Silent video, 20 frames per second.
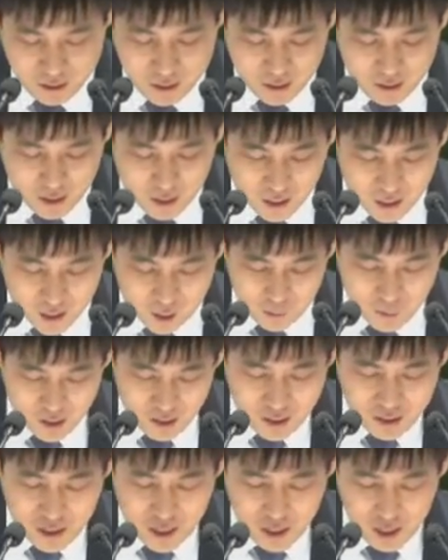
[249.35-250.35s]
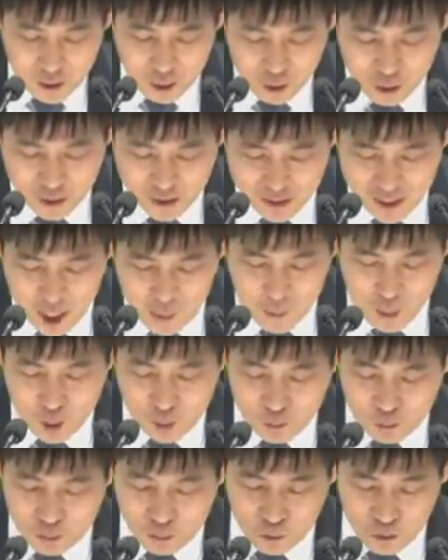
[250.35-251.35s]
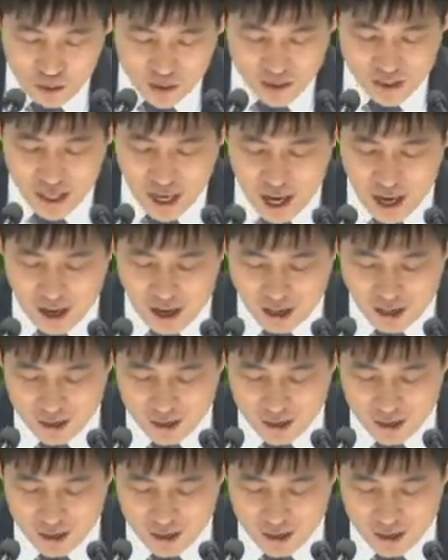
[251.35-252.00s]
하나님이 이 땅에서 주신 사명은 무엇인가?